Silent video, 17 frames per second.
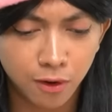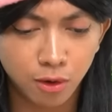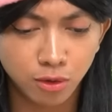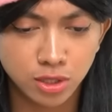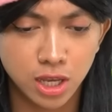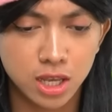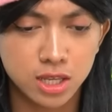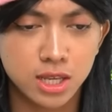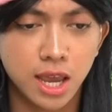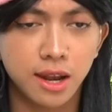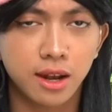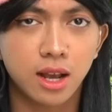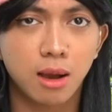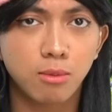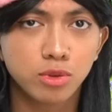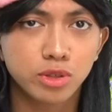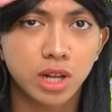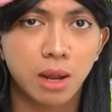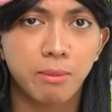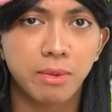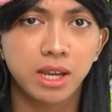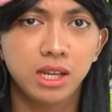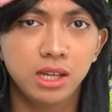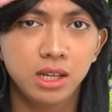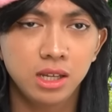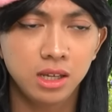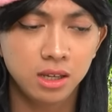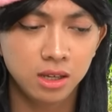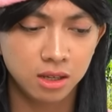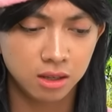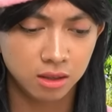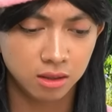aku sia-siain kamu selama ini.